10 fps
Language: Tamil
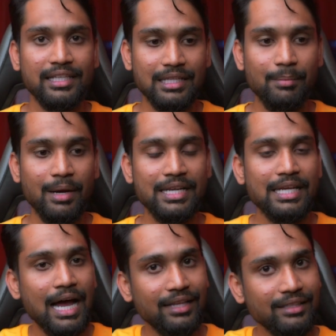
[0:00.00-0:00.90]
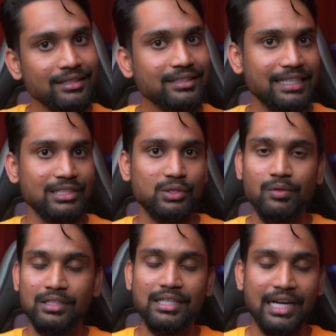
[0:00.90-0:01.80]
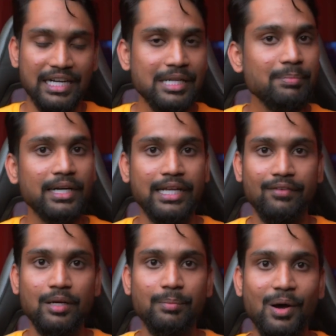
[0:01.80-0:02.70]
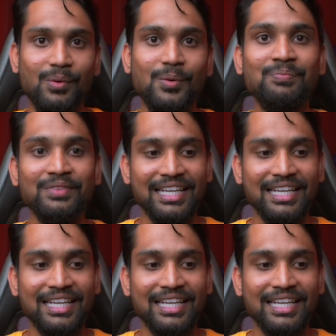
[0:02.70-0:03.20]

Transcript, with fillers: இந்த மாதிரி அதர் ஸ்கில்ஸும் வந்து கண்டிப்பாக டெவலப் ஆகும்